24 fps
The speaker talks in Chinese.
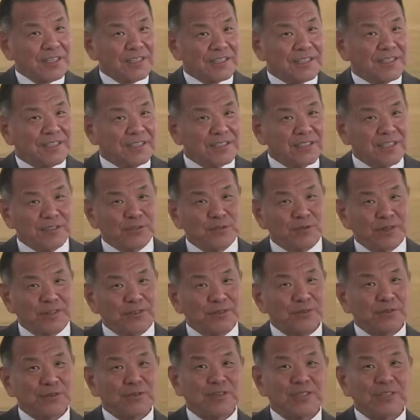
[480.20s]
这个庄
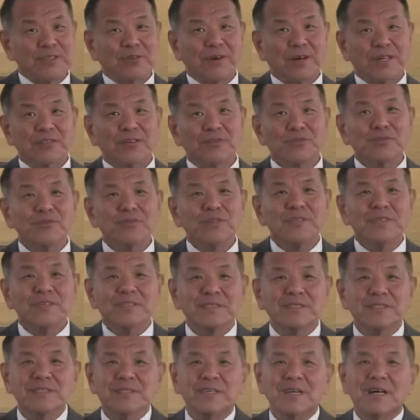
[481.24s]
周说了一句话，他
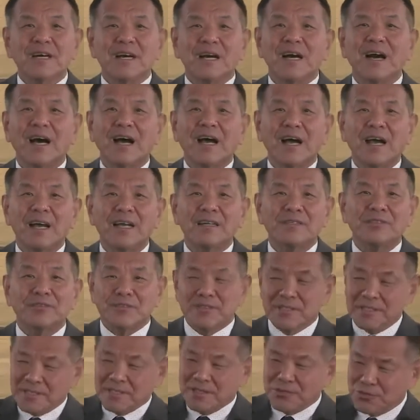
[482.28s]
说这个海就
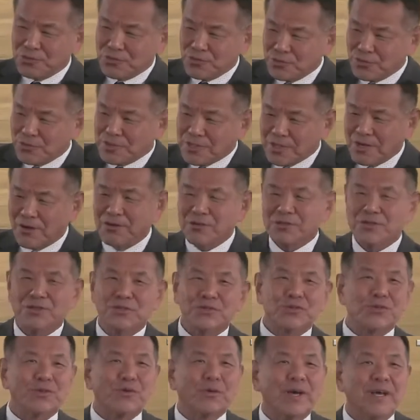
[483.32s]
是这个绝对超越的
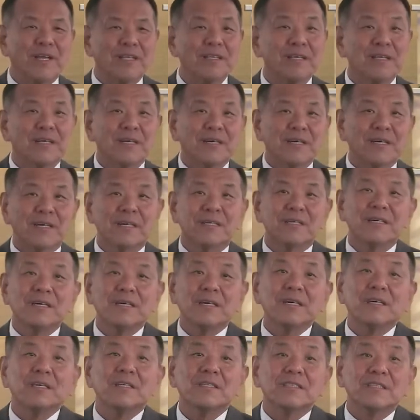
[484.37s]
水源
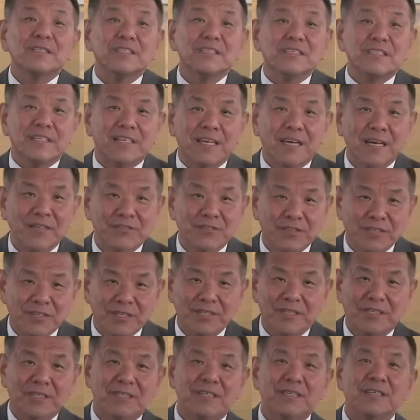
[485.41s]
和你看到的
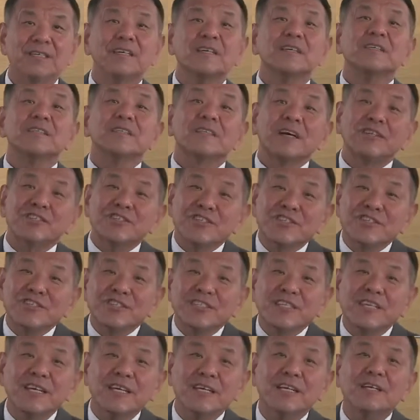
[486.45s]
河，它之
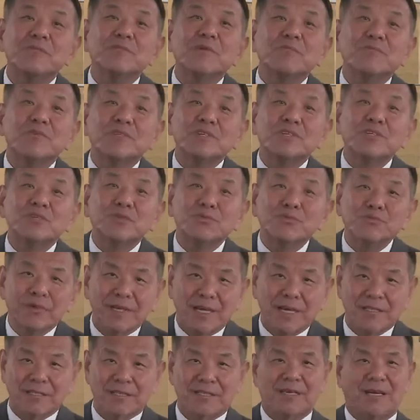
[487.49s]
间根本不是数
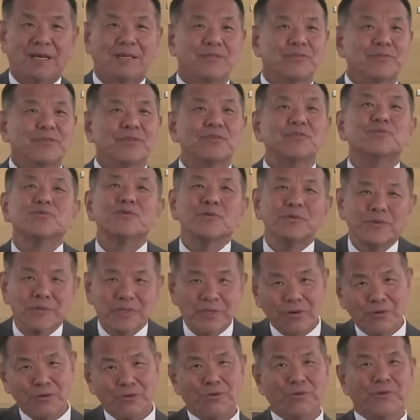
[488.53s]
量的差距，是绝对
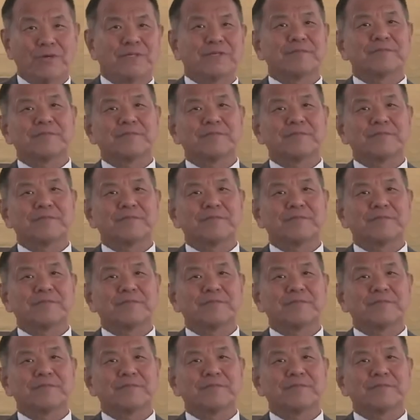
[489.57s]
超越